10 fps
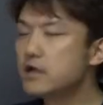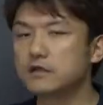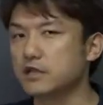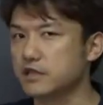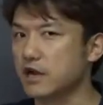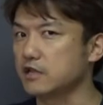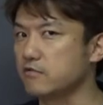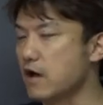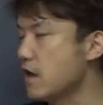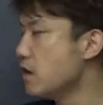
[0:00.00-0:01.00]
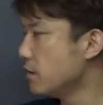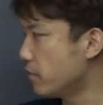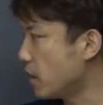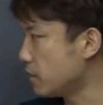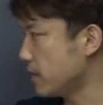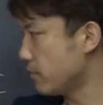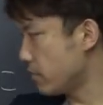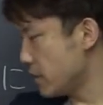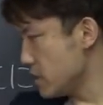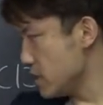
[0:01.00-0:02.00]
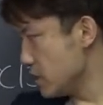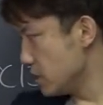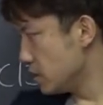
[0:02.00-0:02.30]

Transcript: でさらには probably